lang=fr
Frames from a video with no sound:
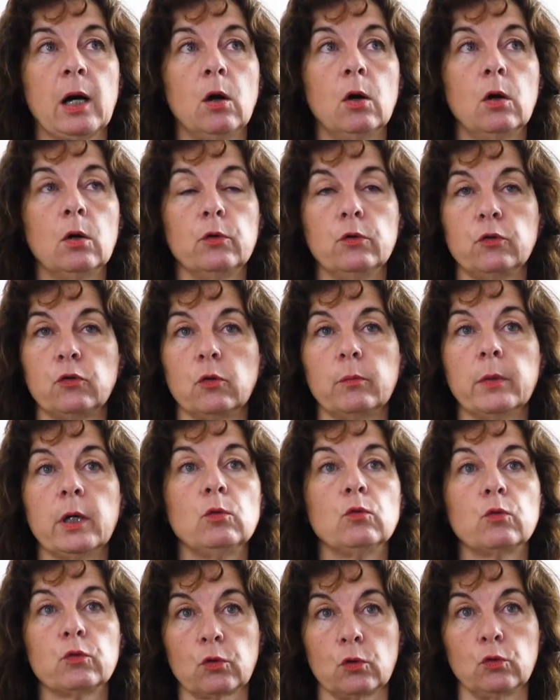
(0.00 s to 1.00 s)
an, une
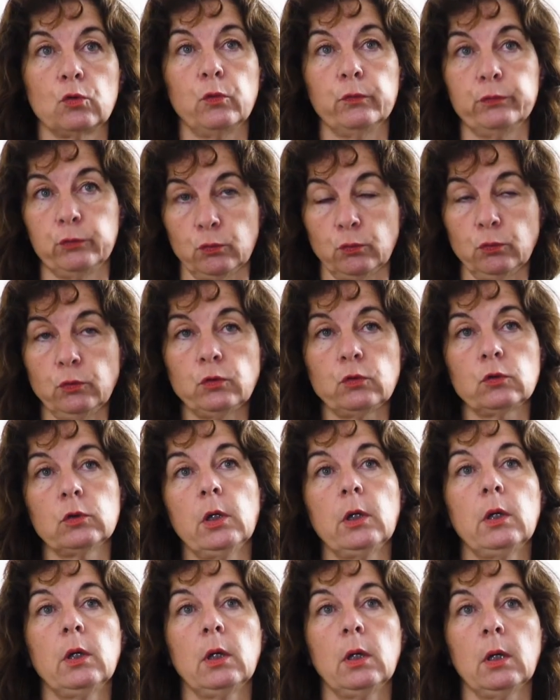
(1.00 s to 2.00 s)
semaine, où on se retrouve tous
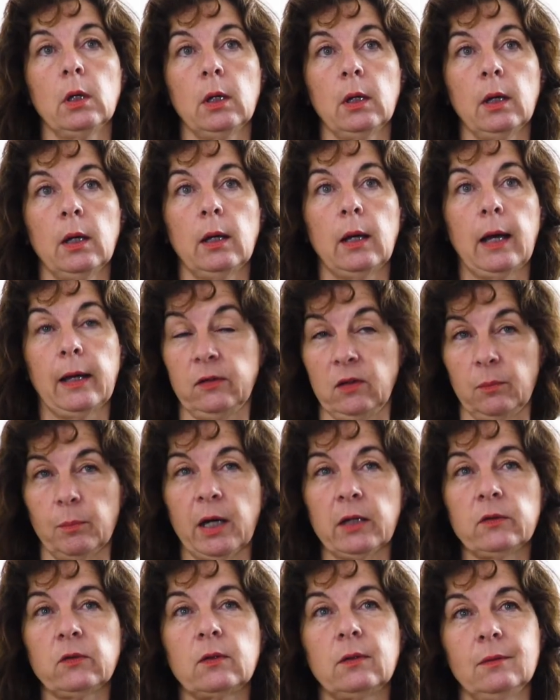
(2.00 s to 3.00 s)
à
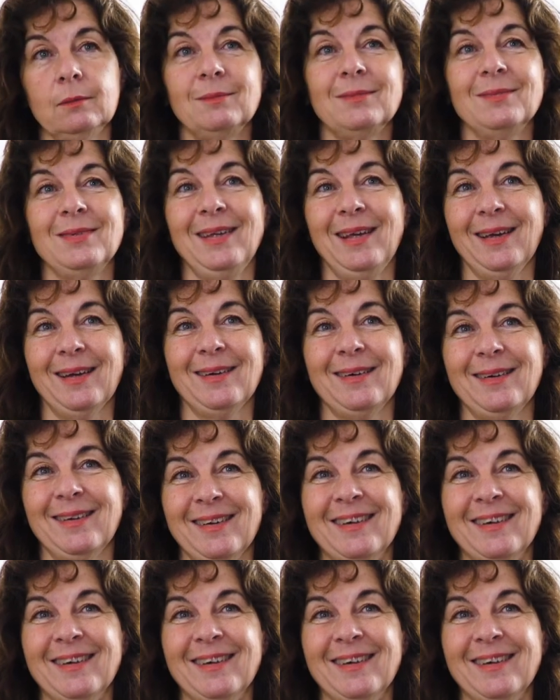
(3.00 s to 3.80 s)
débattre et à